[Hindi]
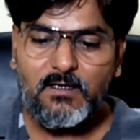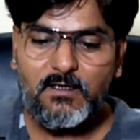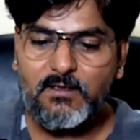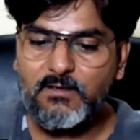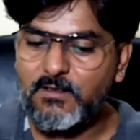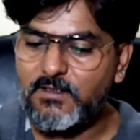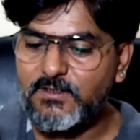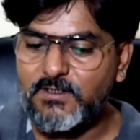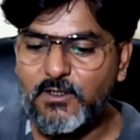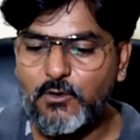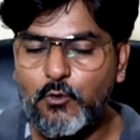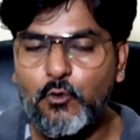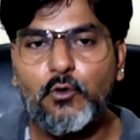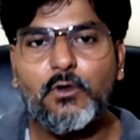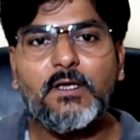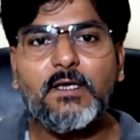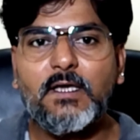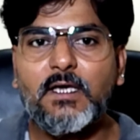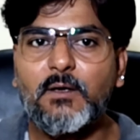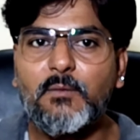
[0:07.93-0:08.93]
अंदर से
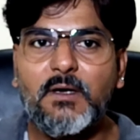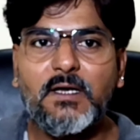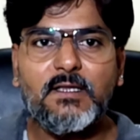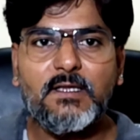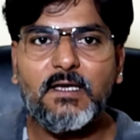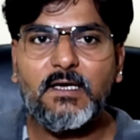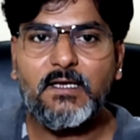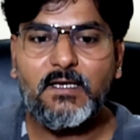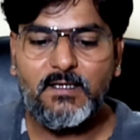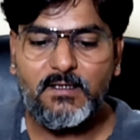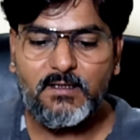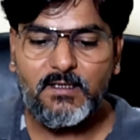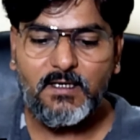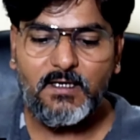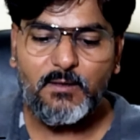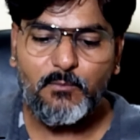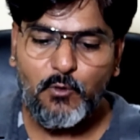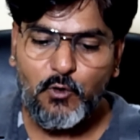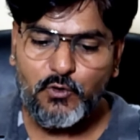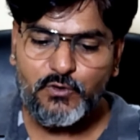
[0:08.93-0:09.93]
खोल के एक बार देख लेते
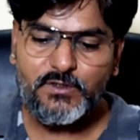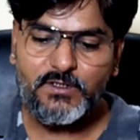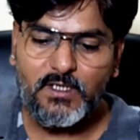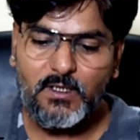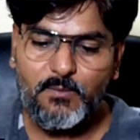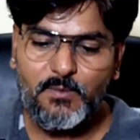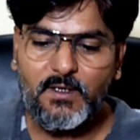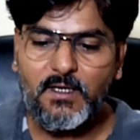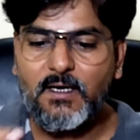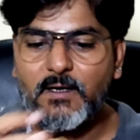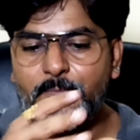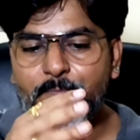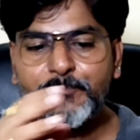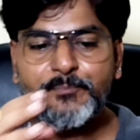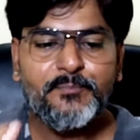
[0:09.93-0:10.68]
हैं बॉक्स ये पड़ा